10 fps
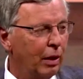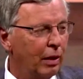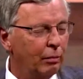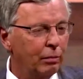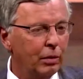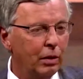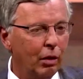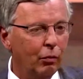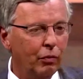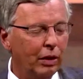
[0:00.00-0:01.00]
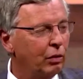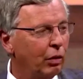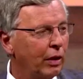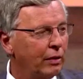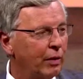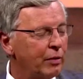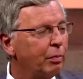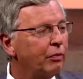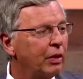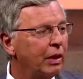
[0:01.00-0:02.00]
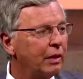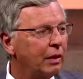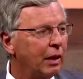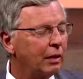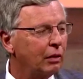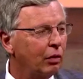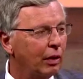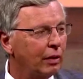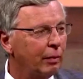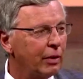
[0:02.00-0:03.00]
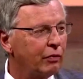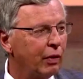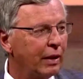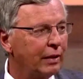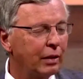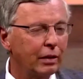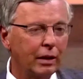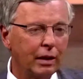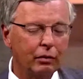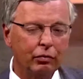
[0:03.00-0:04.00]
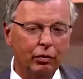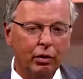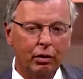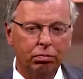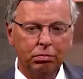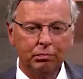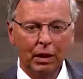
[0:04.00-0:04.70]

bei allem Aufwand noch etwas bewegen kann, noch etwas verändern kann. Vor